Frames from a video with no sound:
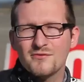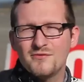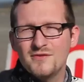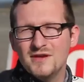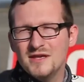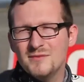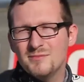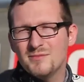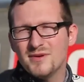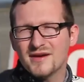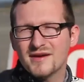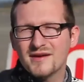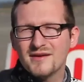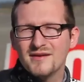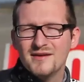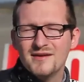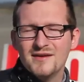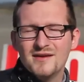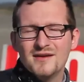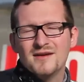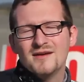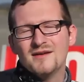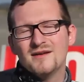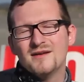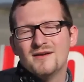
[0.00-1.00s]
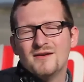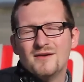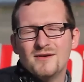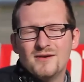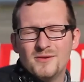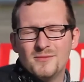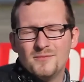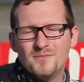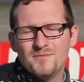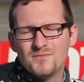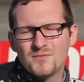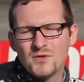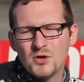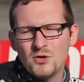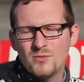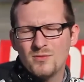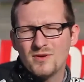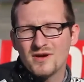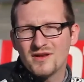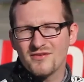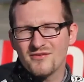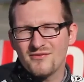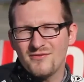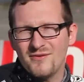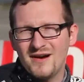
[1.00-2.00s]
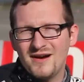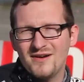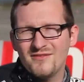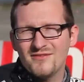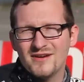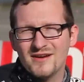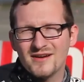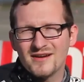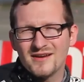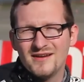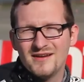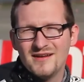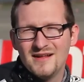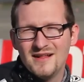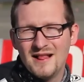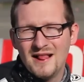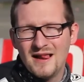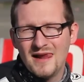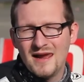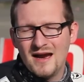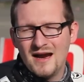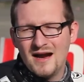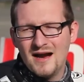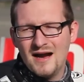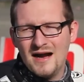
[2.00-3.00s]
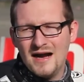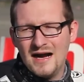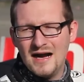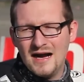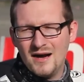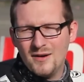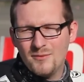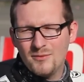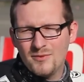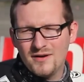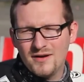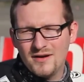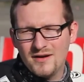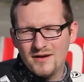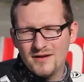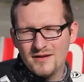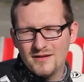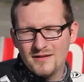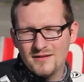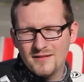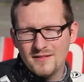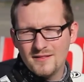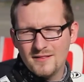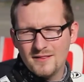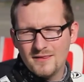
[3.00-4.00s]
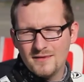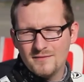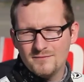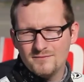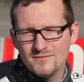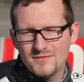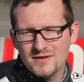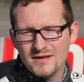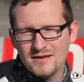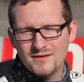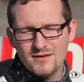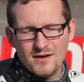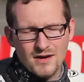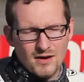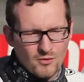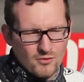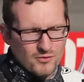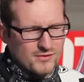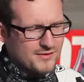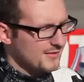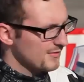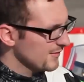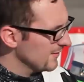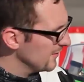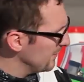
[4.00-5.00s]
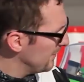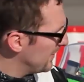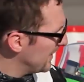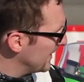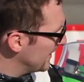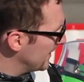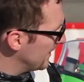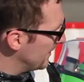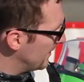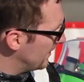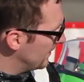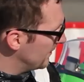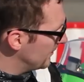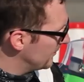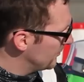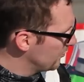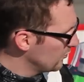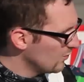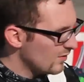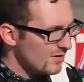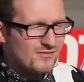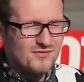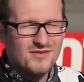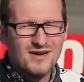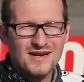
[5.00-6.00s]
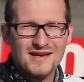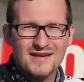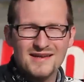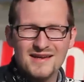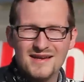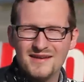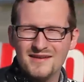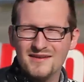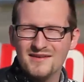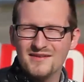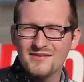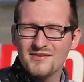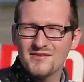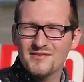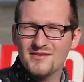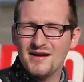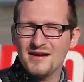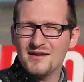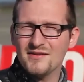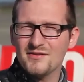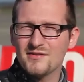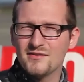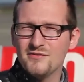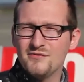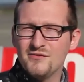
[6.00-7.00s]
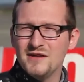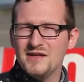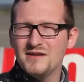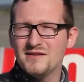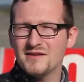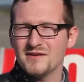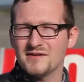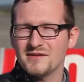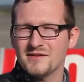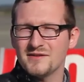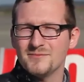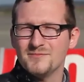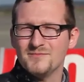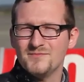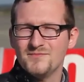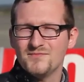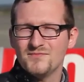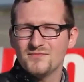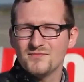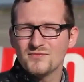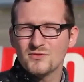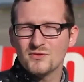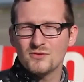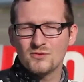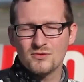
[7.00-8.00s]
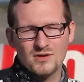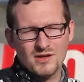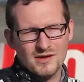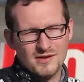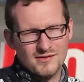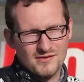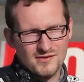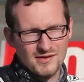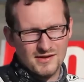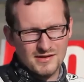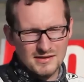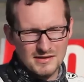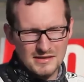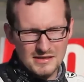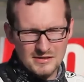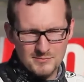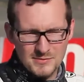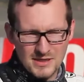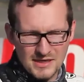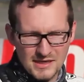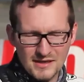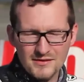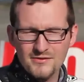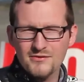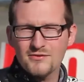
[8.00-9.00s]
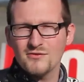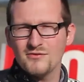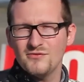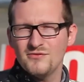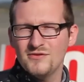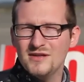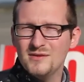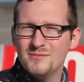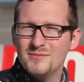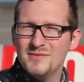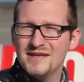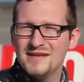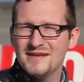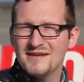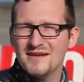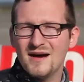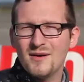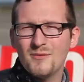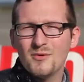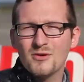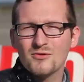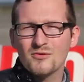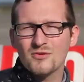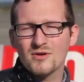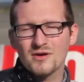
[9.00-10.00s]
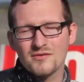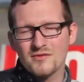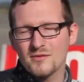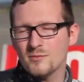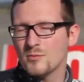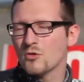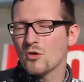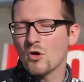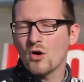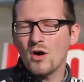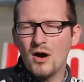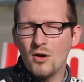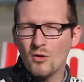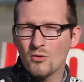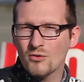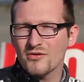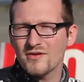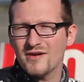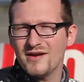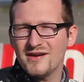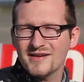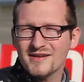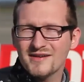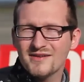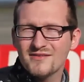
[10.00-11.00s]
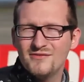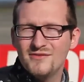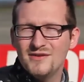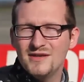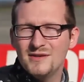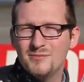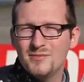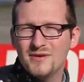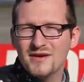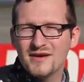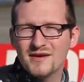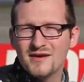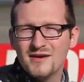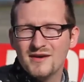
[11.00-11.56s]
Feedback ähm, über das Fahrwerk. Aber äh, ja, und das ist bei der Tourenvariante ist es alles gefilterter. Du kriegst halt nicht mehr ganz so viel mit, aber du kriegst immer noch ausreichend Feedback.